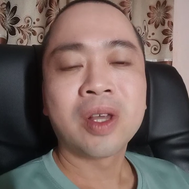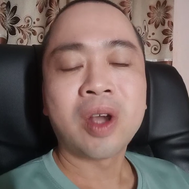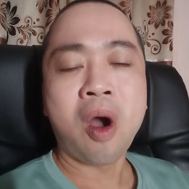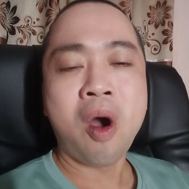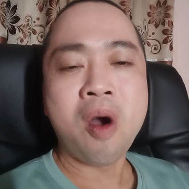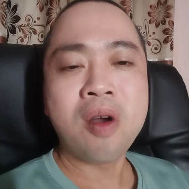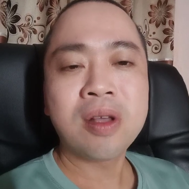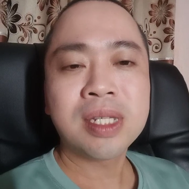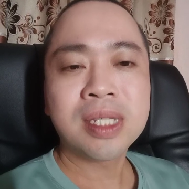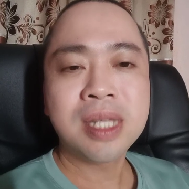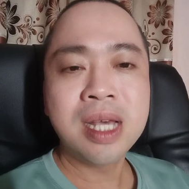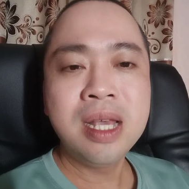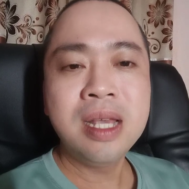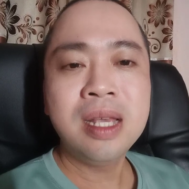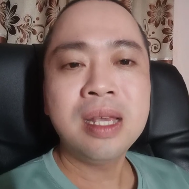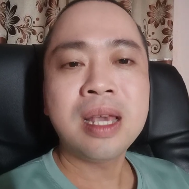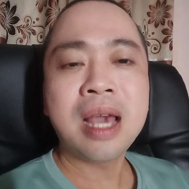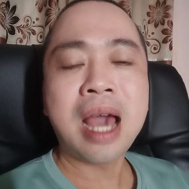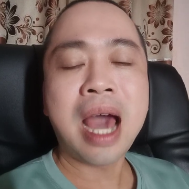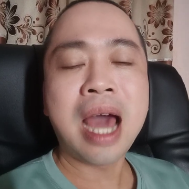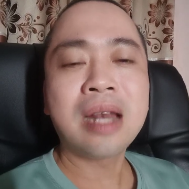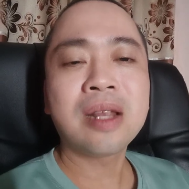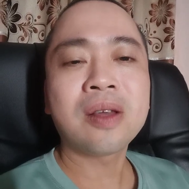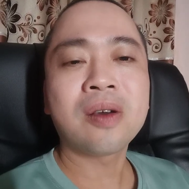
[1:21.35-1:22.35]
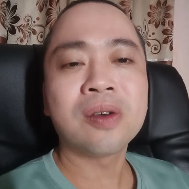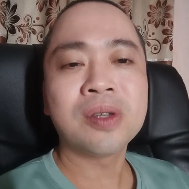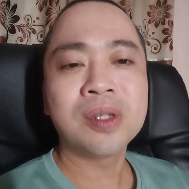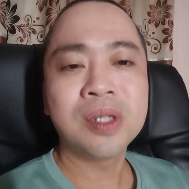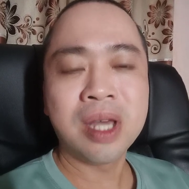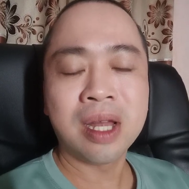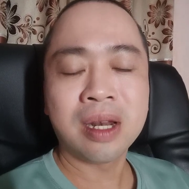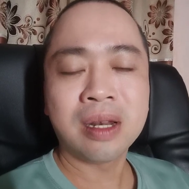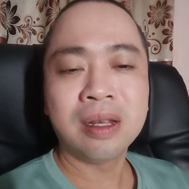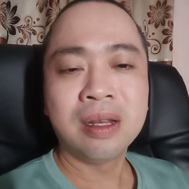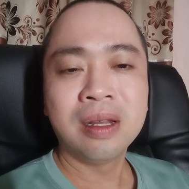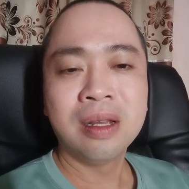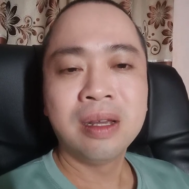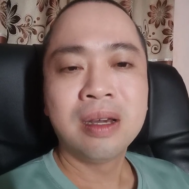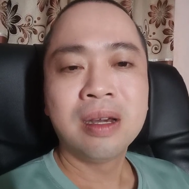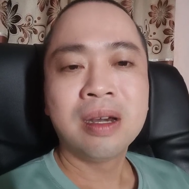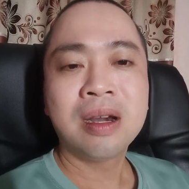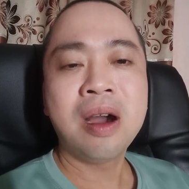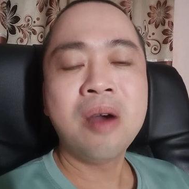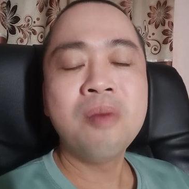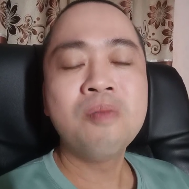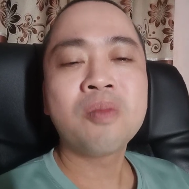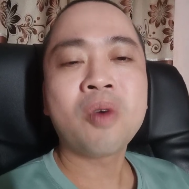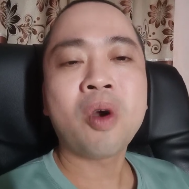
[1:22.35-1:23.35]
có sinh ắt có diệt
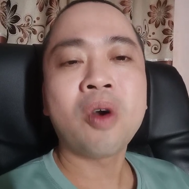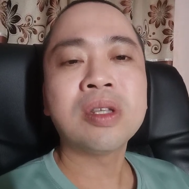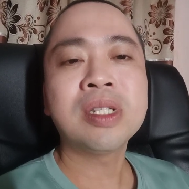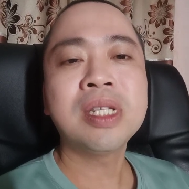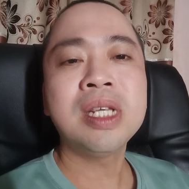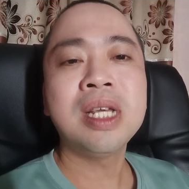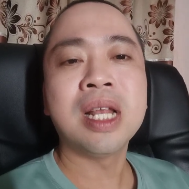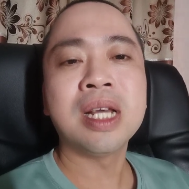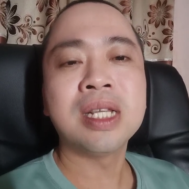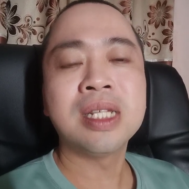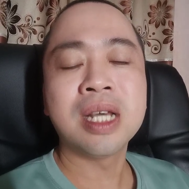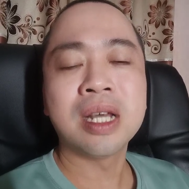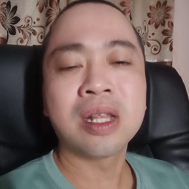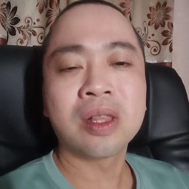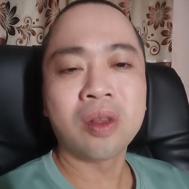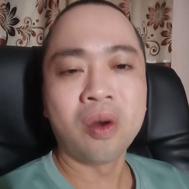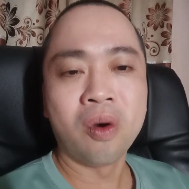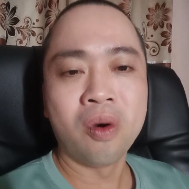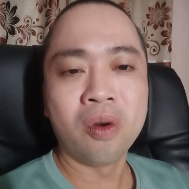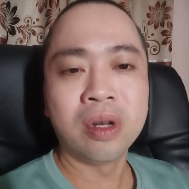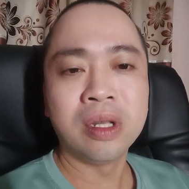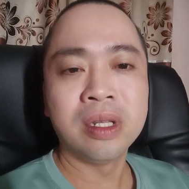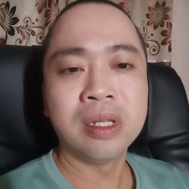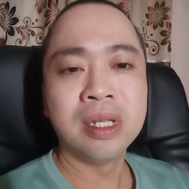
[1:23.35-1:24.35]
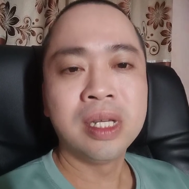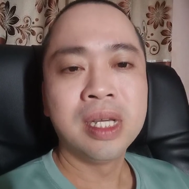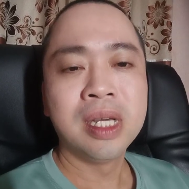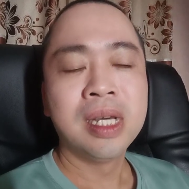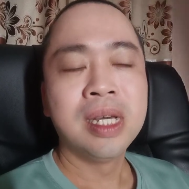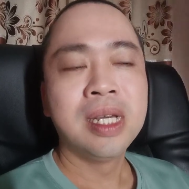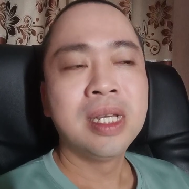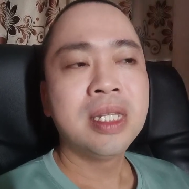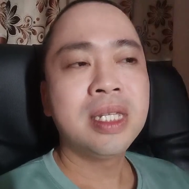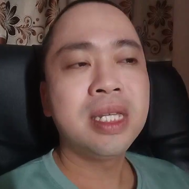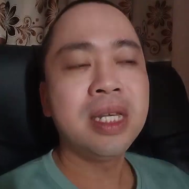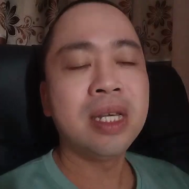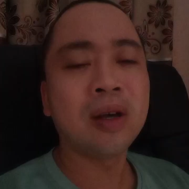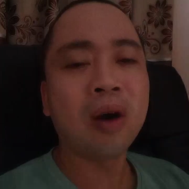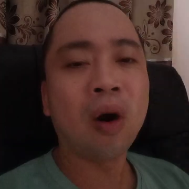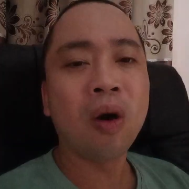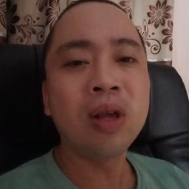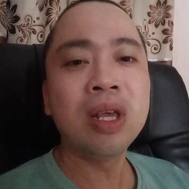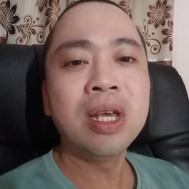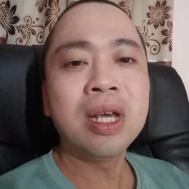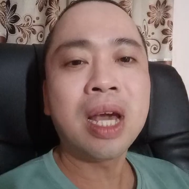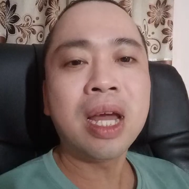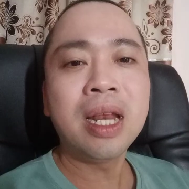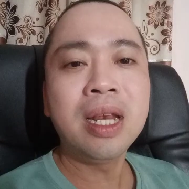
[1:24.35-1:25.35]
không có gì là trường tồn chỉ
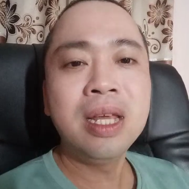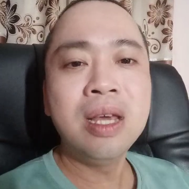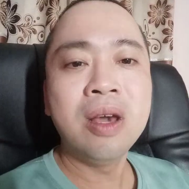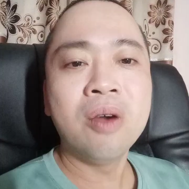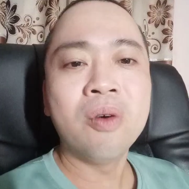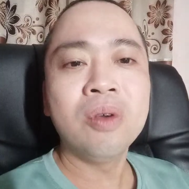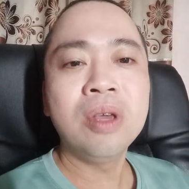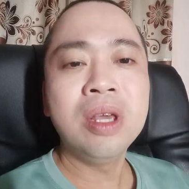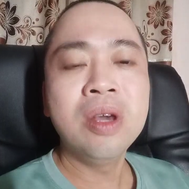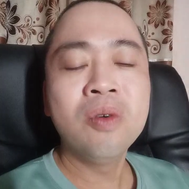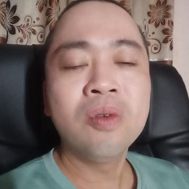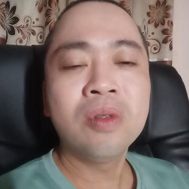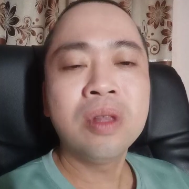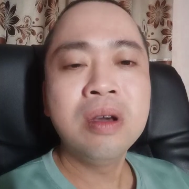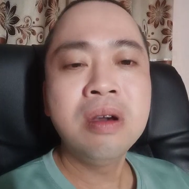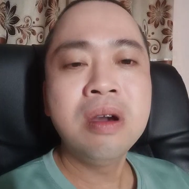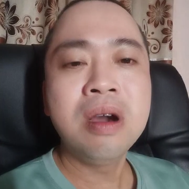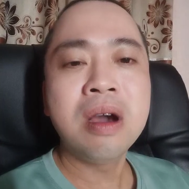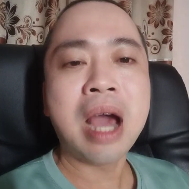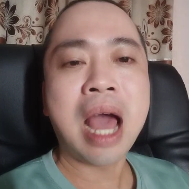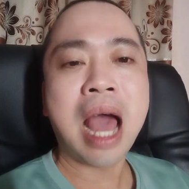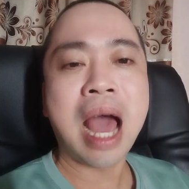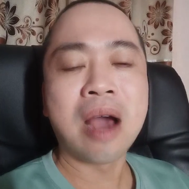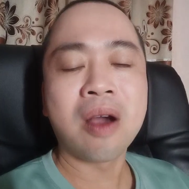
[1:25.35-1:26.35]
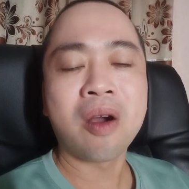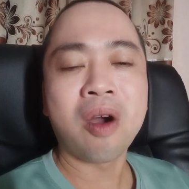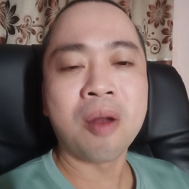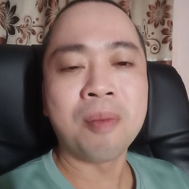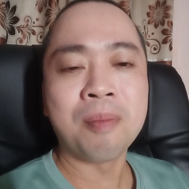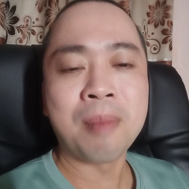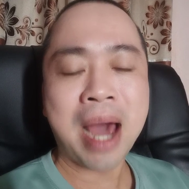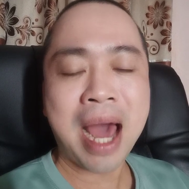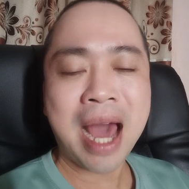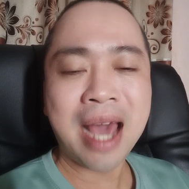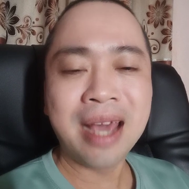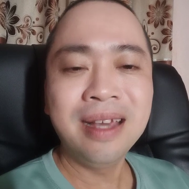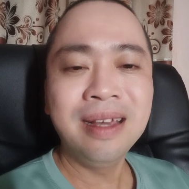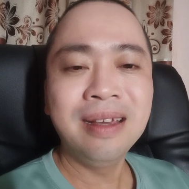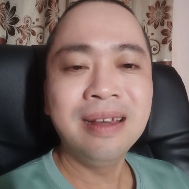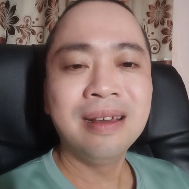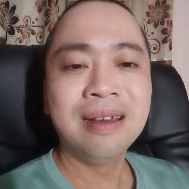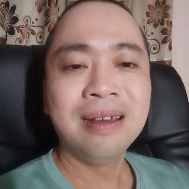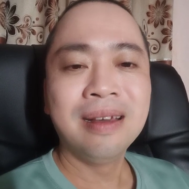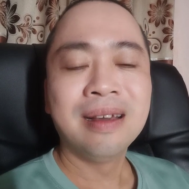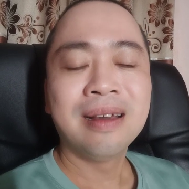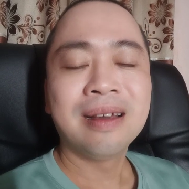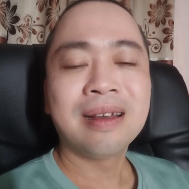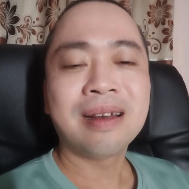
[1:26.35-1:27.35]
có những cái điều yêu thương hàng còn mãi
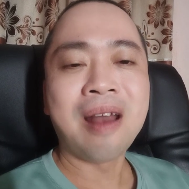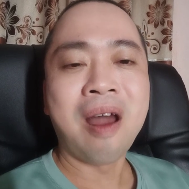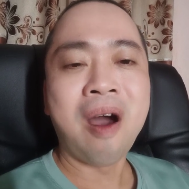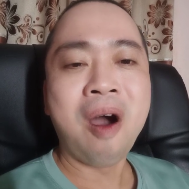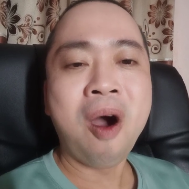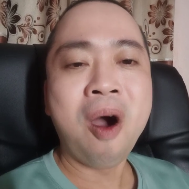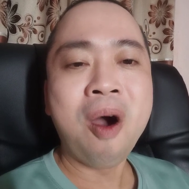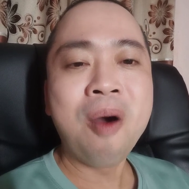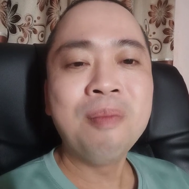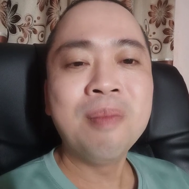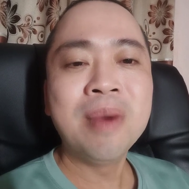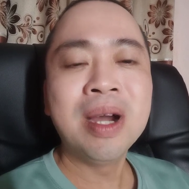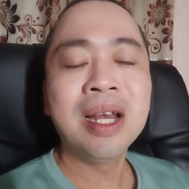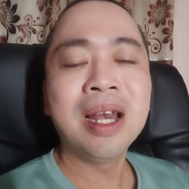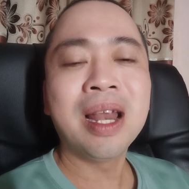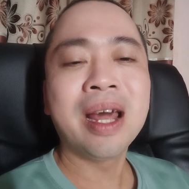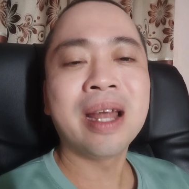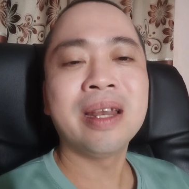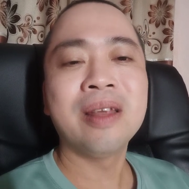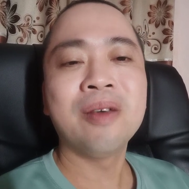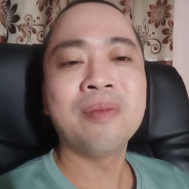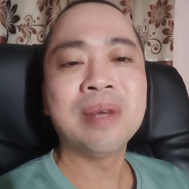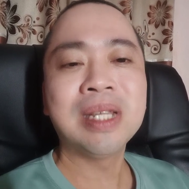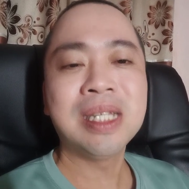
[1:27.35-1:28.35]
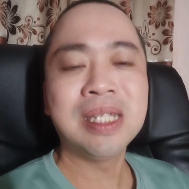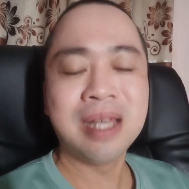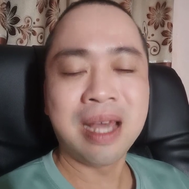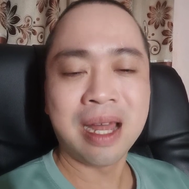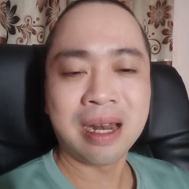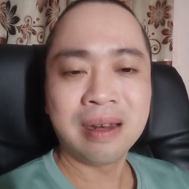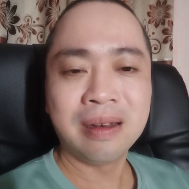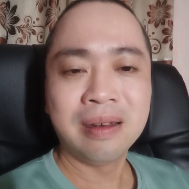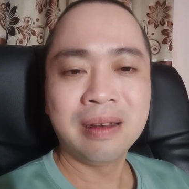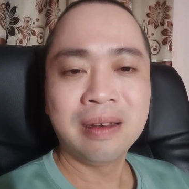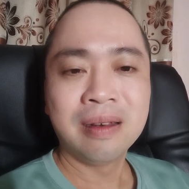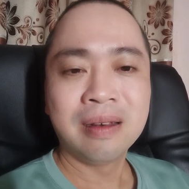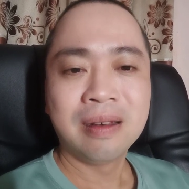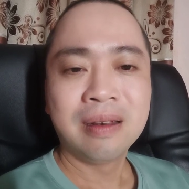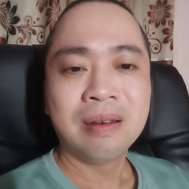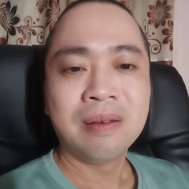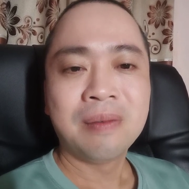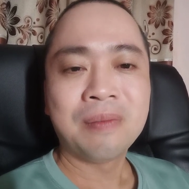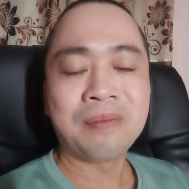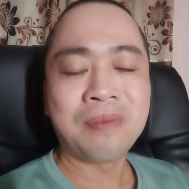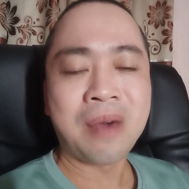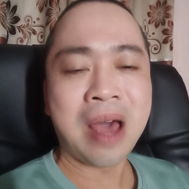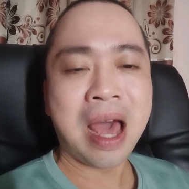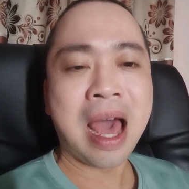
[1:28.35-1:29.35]
đó mới là điều bất diệt
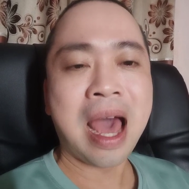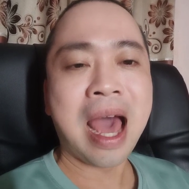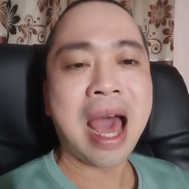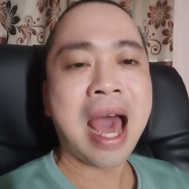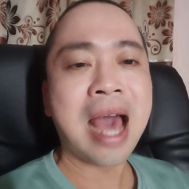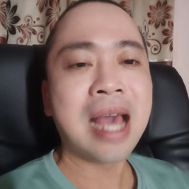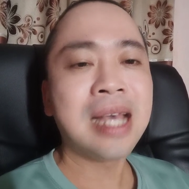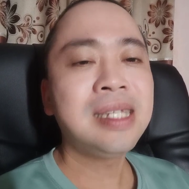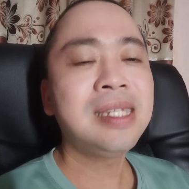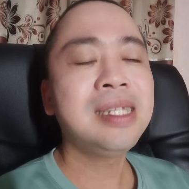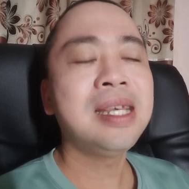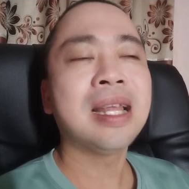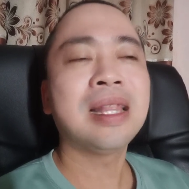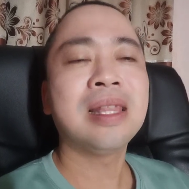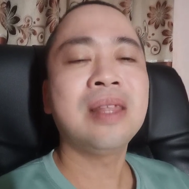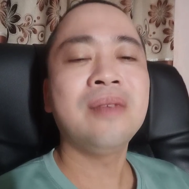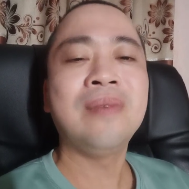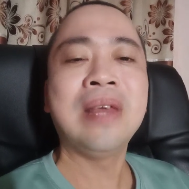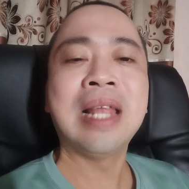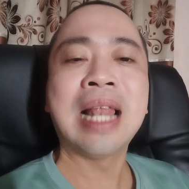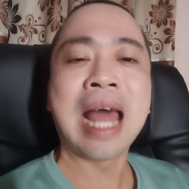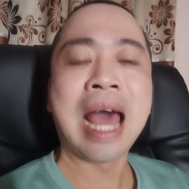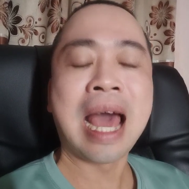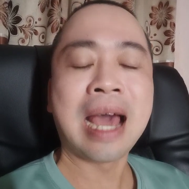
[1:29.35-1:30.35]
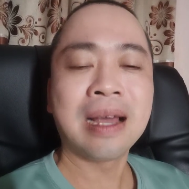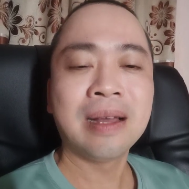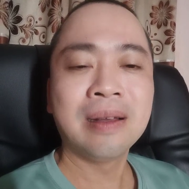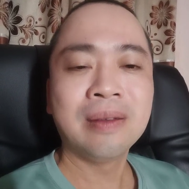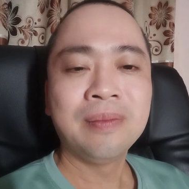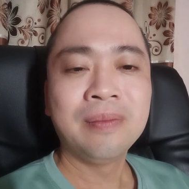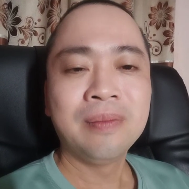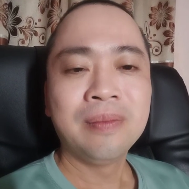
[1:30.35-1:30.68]
và ái diệt thì vi lạc